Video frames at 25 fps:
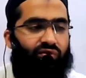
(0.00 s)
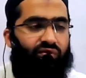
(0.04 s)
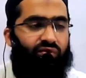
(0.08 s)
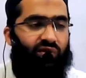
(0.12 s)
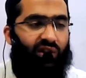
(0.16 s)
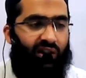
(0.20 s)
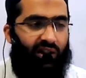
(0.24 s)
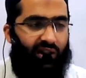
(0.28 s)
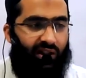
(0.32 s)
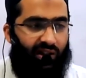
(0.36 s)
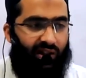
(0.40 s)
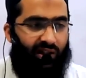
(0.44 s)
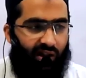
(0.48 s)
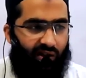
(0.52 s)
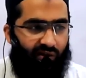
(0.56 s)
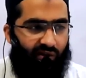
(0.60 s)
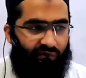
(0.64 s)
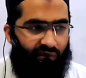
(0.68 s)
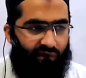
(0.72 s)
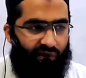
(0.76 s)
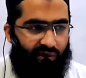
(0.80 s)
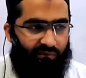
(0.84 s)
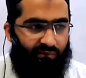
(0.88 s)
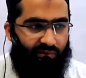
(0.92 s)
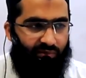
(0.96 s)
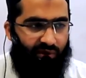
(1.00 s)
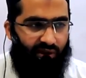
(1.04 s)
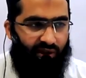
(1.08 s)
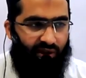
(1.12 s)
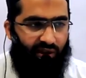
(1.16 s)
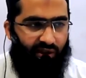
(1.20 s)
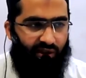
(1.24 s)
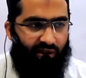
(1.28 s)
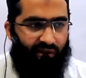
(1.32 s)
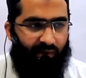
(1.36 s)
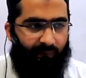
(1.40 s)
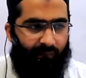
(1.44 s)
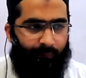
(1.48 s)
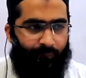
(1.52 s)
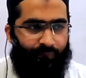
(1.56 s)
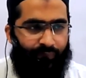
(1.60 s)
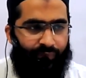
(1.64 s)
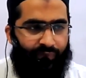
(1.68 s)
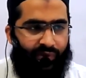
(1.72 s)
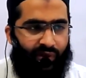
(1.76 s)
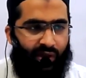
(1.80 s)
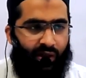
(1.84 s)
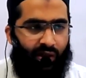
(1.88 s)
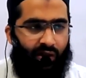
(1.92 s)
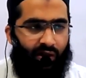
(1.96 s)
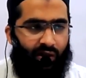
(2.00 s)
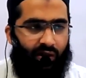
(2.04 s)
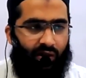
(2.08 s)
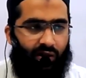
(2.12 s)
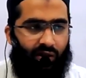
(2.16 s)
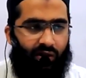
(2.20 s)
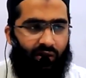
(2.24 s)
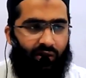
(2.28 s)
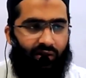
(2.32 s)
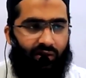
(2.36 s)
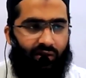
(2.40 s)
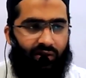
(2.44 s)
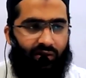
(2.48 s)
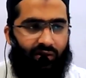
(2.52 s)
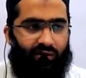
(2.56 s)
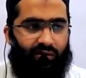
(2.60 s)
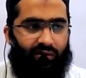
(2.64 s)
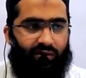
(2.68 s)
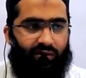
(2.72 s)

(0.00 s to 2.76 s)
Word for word: वला फिर भी और